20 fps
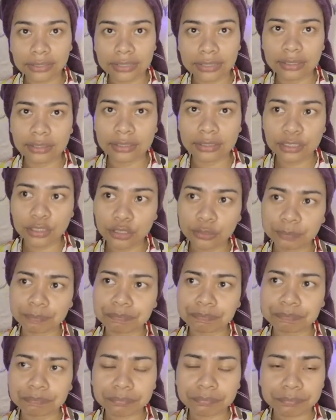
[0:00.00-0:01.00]
jadi
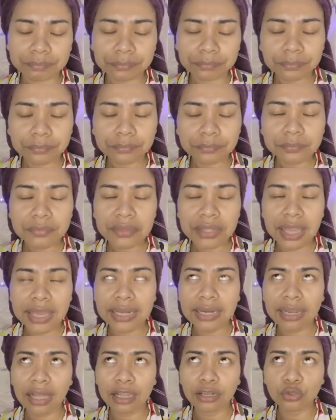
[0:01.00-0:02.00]

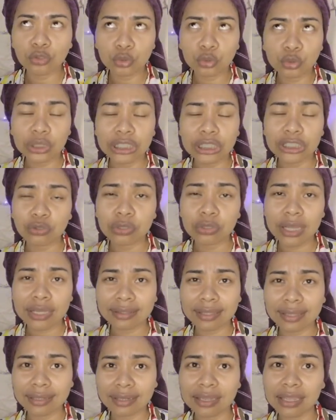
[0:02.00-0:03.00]
lalu itu
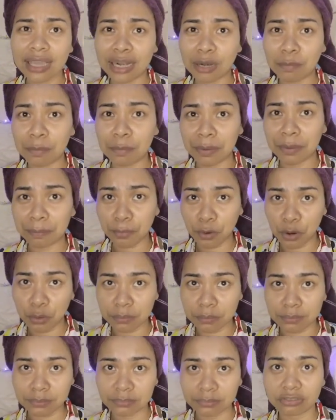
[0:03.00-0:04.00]
kan tadi karena BPOM.
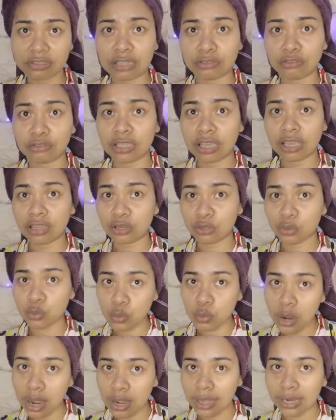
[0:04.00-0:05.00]
selanjutnya yang
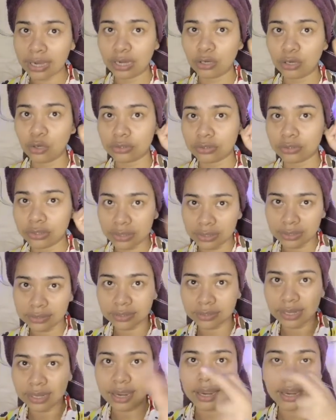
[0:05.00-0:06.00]
kedua karena
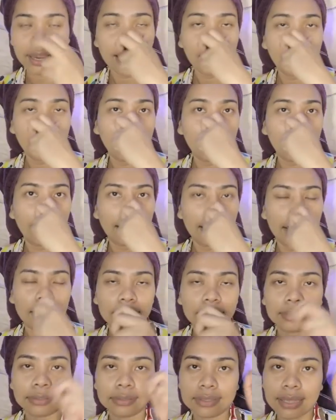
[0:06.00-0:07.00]
dokternya
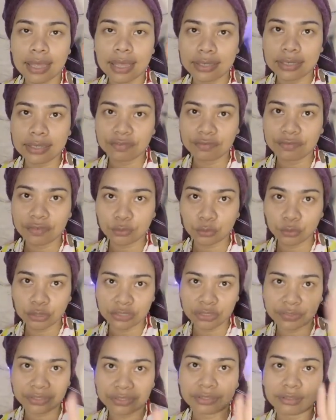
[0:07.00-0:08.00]
uh, dari
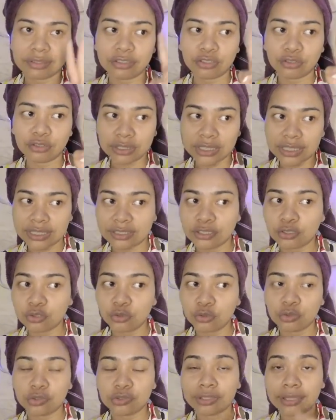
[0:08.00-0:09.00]
Universitas Indonesia
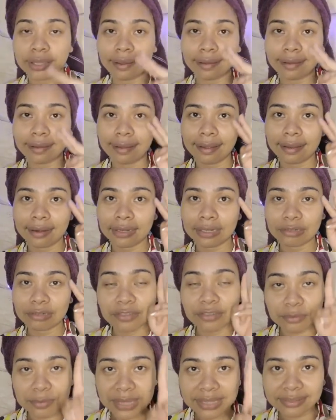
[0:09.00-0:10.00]
jurusan
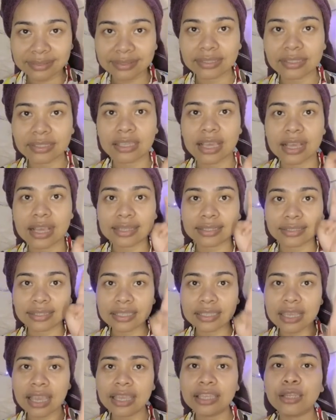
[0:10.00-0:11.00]
farmasi. Yang
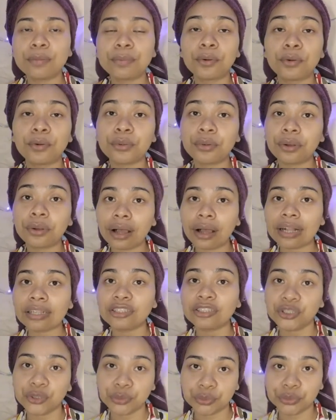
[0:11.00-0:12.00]
ketiga ini produk
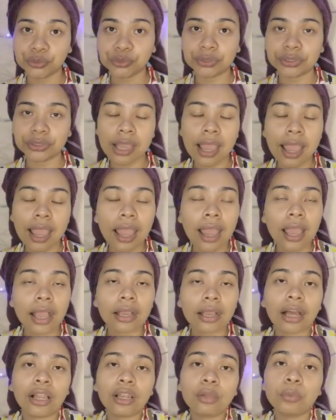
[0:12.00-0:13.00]
lokal cuy.
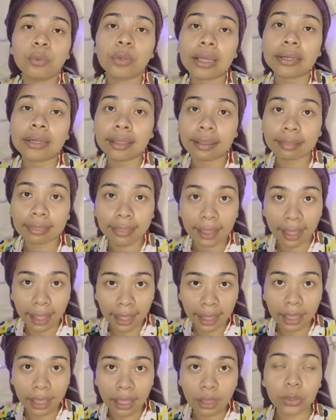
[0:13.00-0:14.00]
Kalau bukan
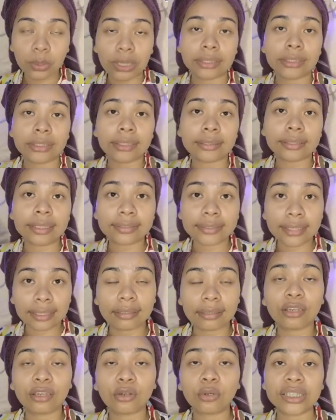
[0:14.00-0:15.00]
kita, wanita
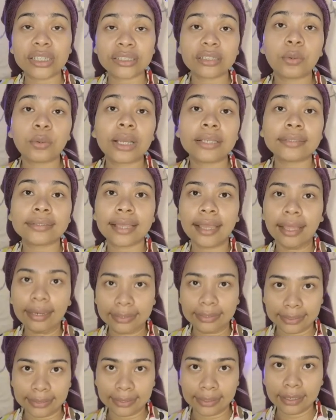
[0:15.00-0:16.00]
cantik Indonesia wajah
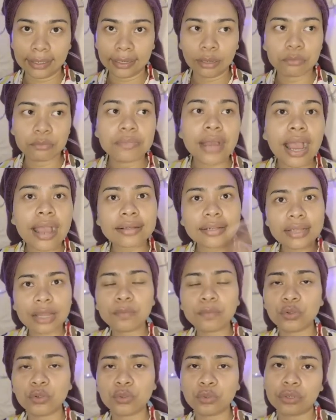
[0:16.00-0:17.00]
nih bangga
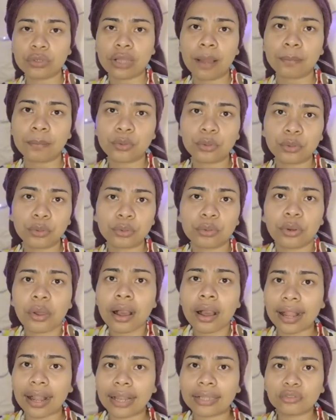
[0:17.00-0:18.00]
menggunakan
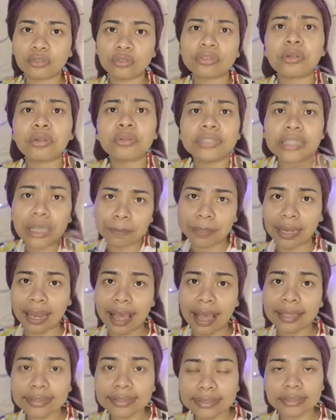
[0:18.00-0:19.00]
produk lokal terus lo siapa
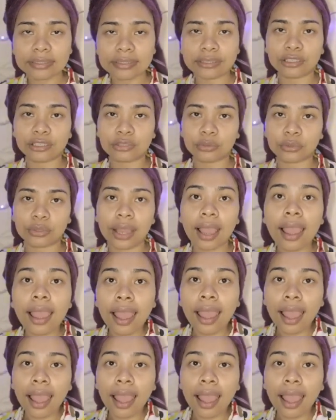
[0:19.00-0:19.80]
lagi gitu